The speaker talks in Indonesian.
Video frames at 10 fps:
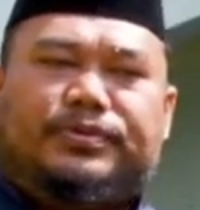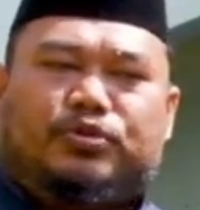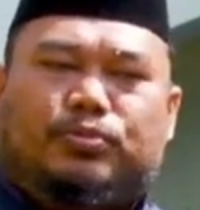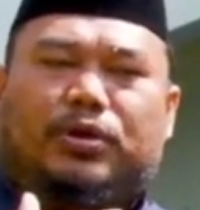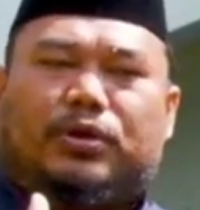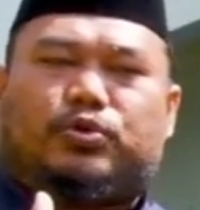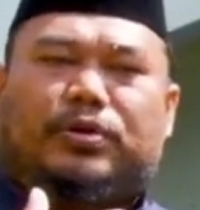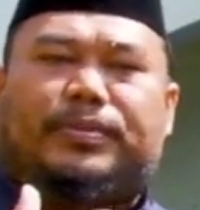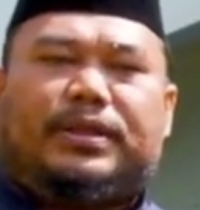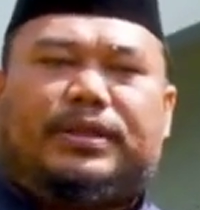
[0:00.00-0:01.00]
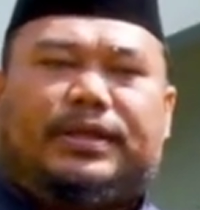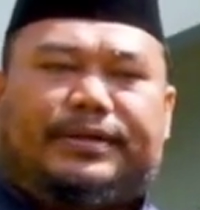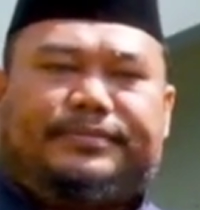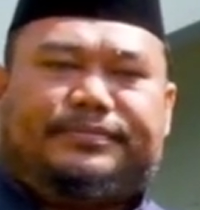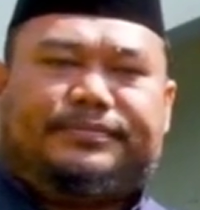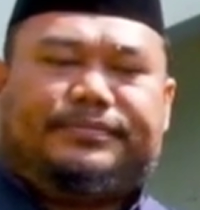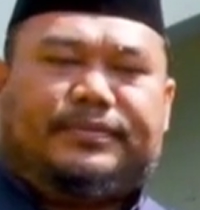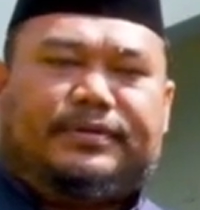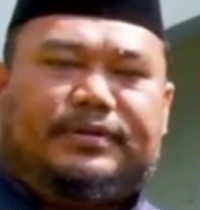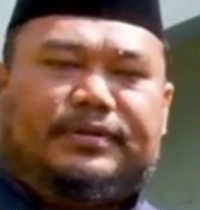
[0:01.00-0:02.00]
Subuh harus sudah berhenti.
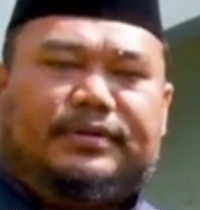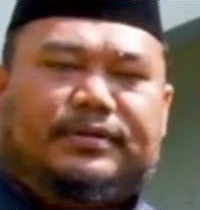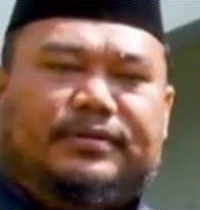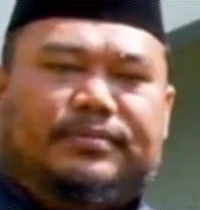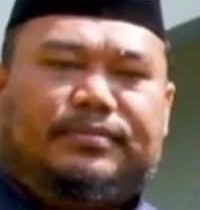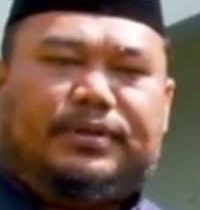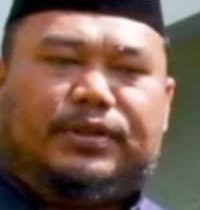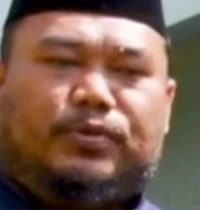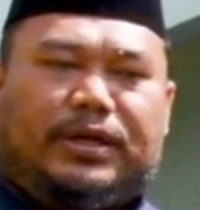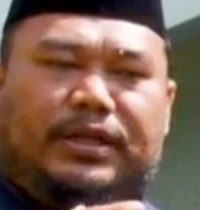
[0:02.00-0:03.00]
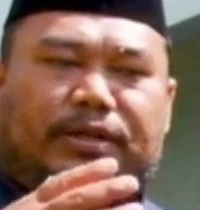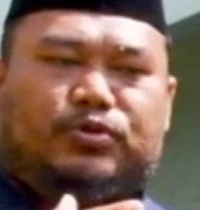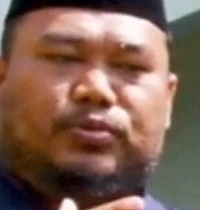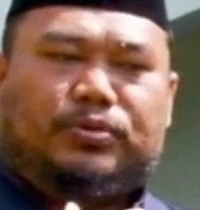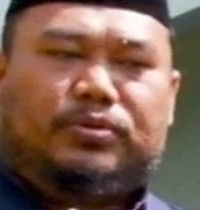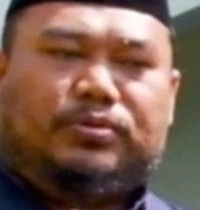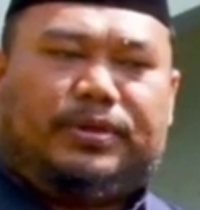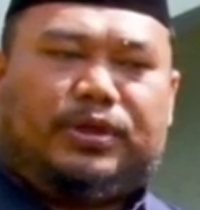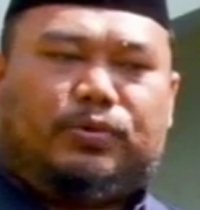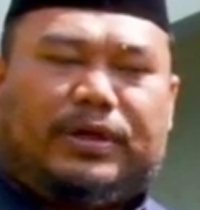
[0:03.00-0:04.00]
Begitu adan subuh,
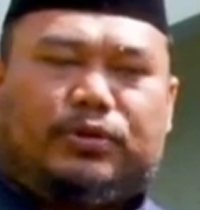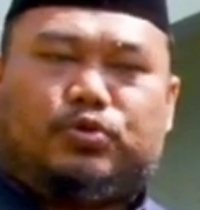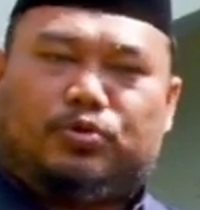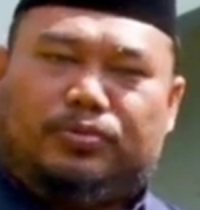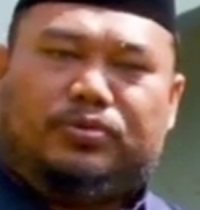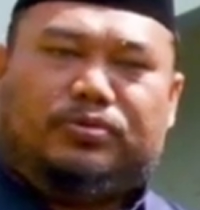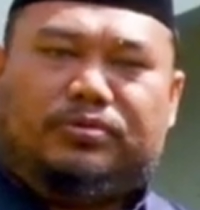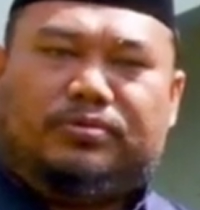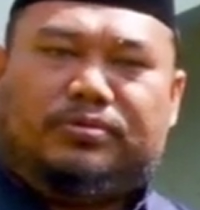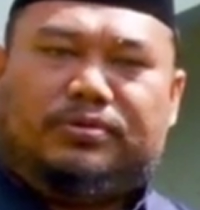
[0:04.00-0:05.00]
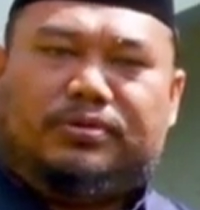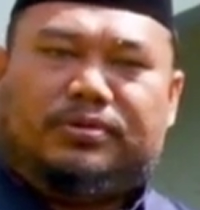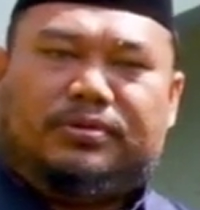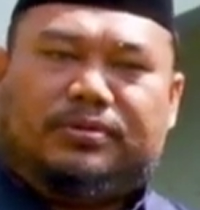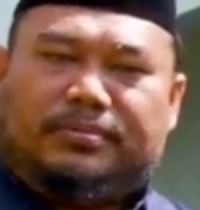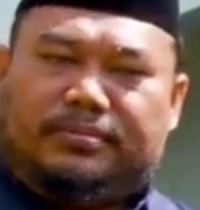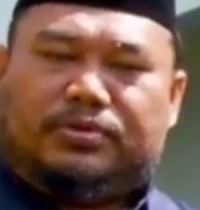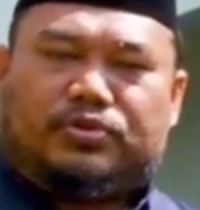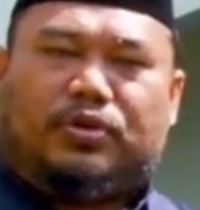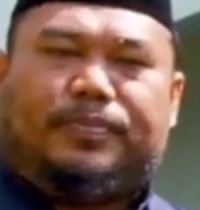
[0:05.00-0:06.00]
begitu waktu subuh,
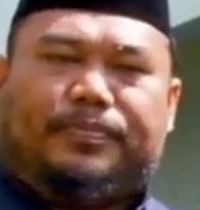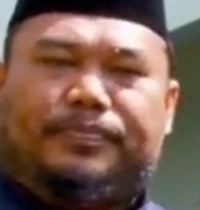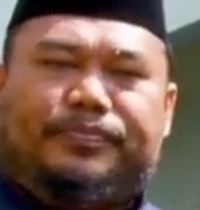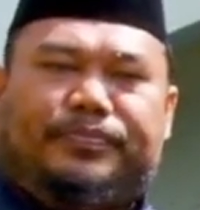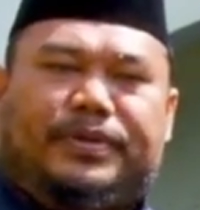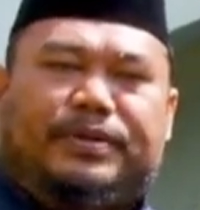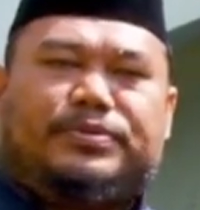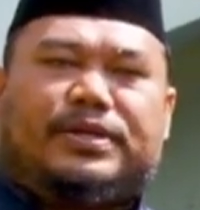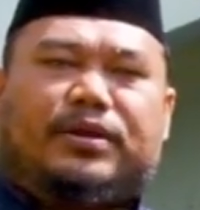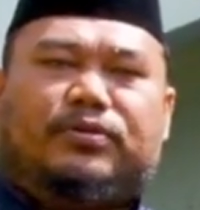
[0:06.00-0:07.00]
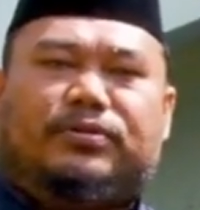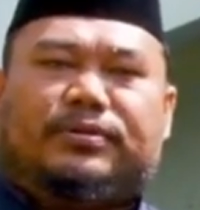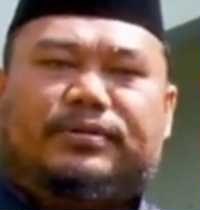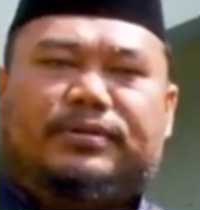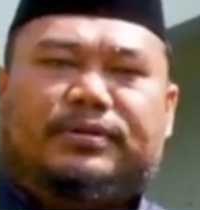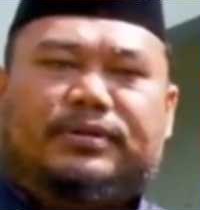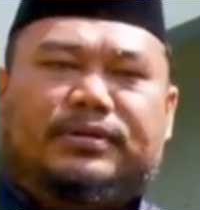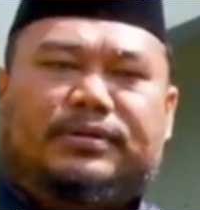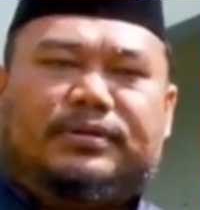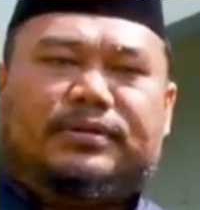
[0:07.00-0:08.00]
stop imsakun.
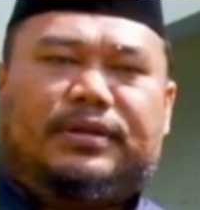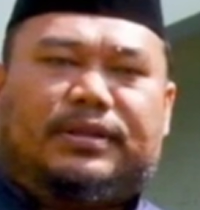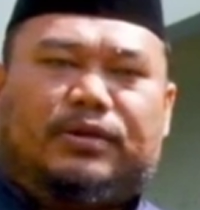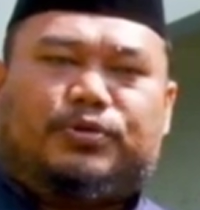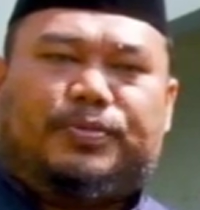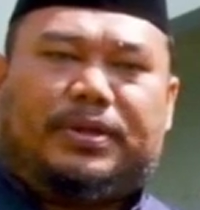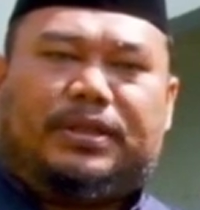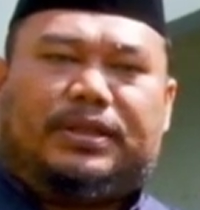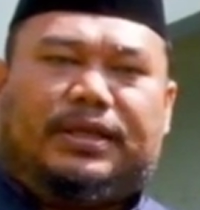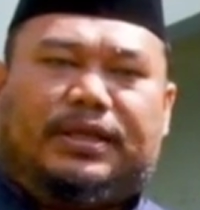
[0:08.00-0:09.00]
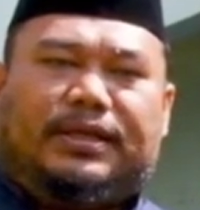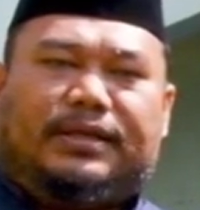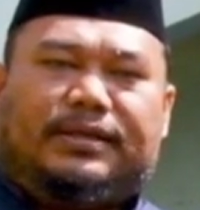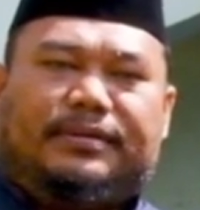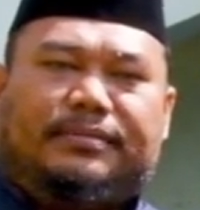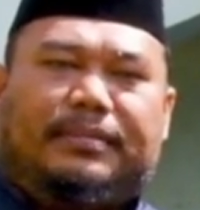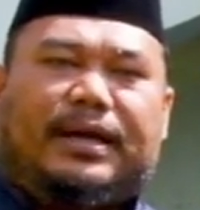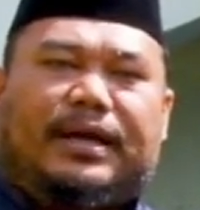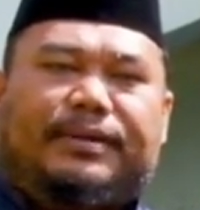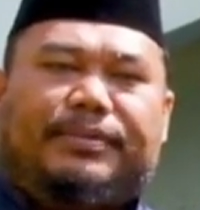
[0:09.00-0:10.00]
Kita harus berhenti
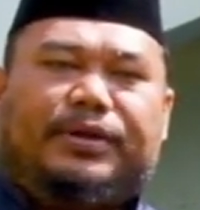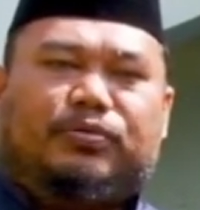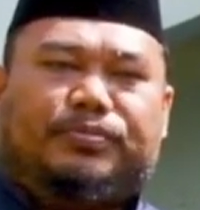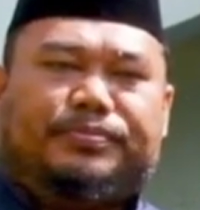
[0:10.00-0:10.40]
makan minum.